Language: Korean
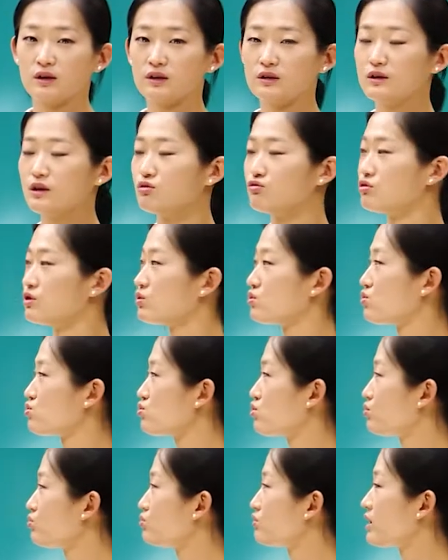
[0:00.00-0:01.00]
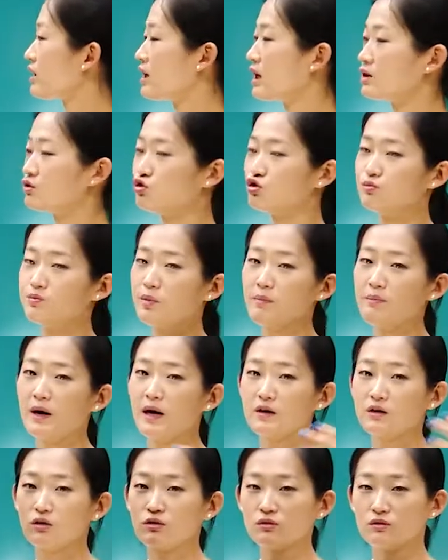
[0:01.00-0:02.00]
근데 우리 조총 부대가 2번
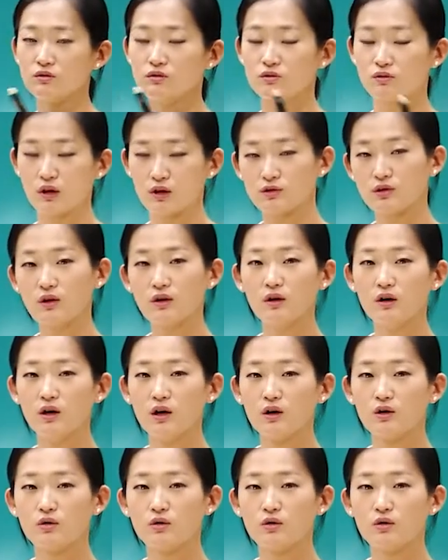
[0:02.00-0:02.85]
파견돼서